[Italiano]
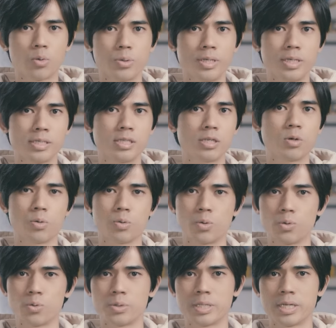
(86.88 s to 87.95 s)
qui si
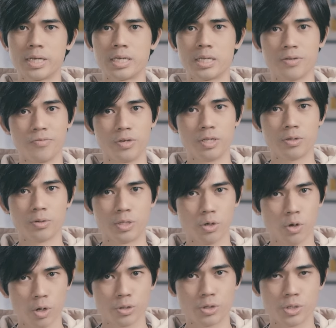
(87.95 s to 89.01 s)
conclude il video di
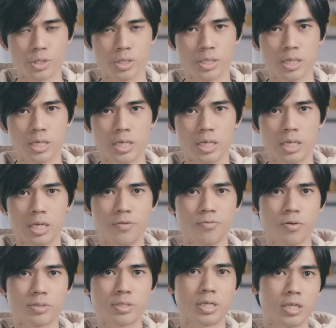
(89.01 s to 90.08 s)
oggi. I
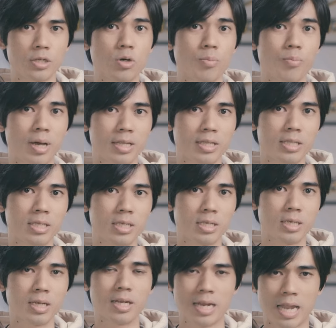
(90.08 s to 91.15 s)
vostri
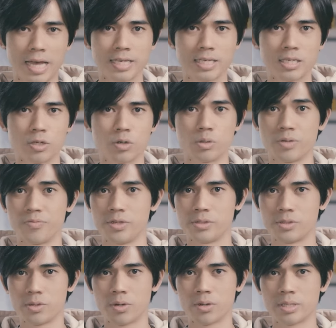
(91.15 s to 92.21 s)
commenti, like,
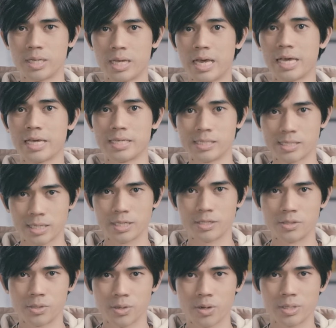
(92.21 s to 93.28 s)
condivisioni e
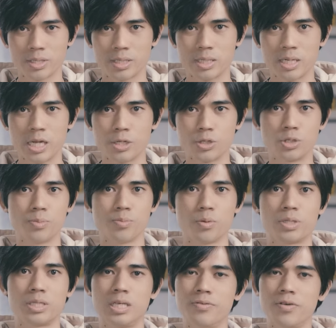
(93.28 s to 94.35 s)
iscrizioni ci
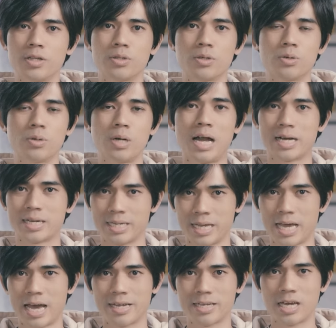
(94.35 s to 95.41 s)
motivano a
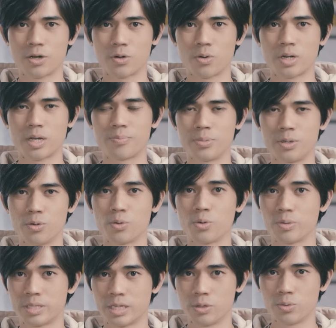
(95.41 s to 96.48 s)
creare ancora più
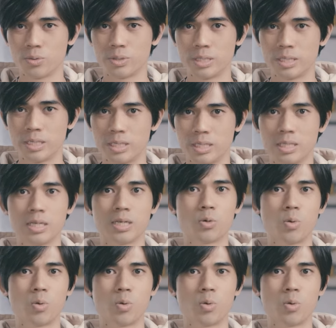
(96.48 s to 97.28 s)
contenuti di